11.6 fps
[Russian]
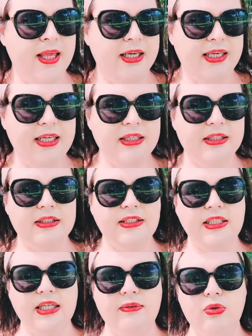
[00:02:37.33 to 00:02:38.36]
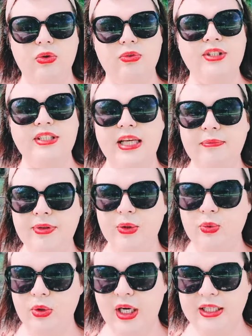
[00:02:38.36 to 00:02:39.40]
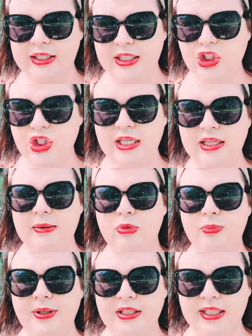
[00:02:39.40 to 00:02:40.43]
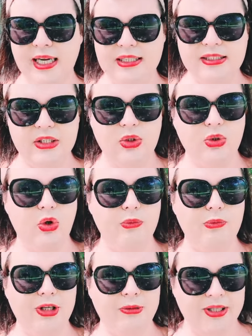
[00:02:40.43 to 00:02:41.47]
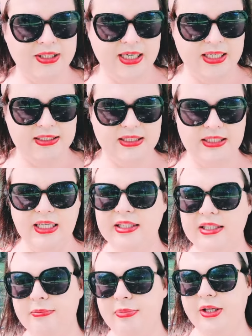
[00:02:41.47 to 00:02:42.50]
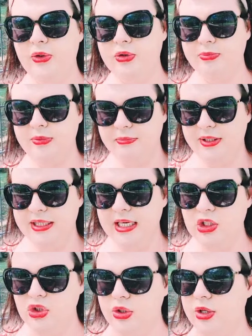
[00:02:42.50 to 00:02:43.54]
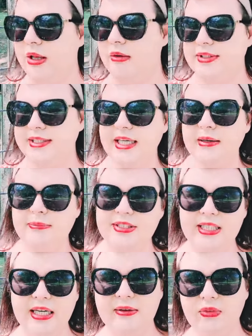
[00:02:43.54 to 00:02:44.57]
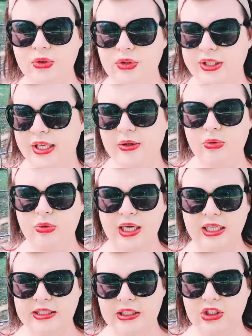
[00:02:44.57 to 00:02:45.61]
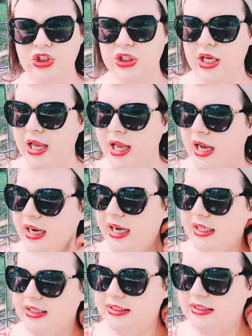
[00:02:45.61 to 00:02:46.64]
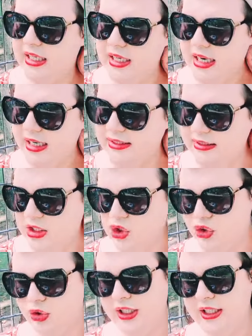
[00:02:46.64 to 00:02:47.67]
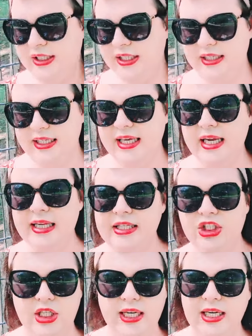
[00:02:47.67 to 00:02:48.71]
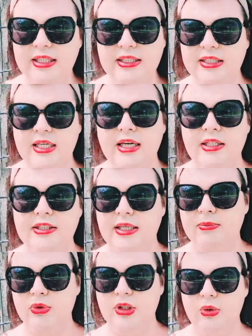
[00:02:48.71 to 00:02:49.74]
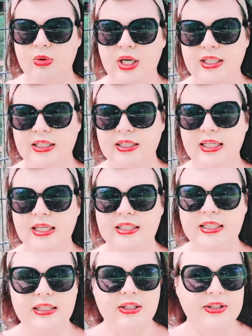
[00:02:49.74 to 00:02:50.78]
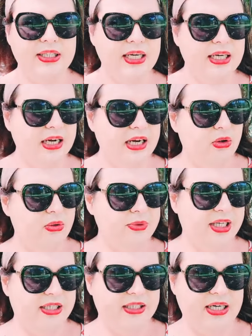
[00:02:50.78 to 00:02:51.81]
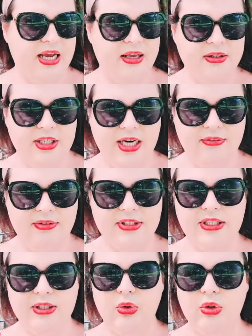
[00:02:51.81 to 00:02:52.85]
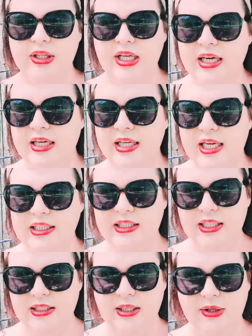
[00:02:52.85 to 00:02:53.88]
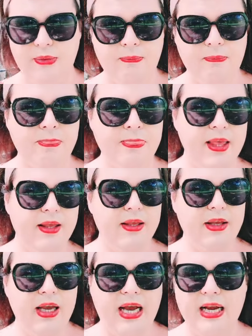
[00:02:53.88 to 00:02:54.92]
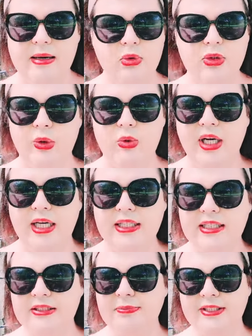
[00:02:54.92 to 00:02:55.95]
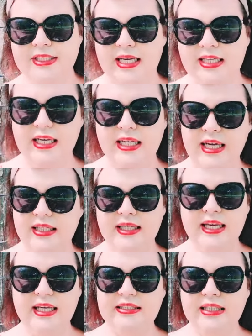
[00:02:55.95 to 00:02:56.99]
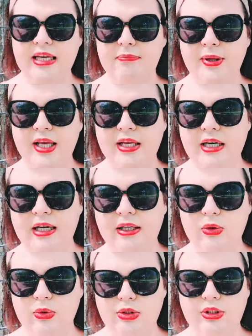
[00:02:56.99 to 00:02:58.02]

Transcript: И все равно всем не угодишь. Одному понравится, другому не понравится, третий пройдет мимо. Так что всем все равно не угодишь. Как не старайся, что не делай. Я лично, я не стараюсь кому-то угодить. Я делаю так, как оно мне нравится, так, как я делаю. А кому-то угодить специально я не собираюсь.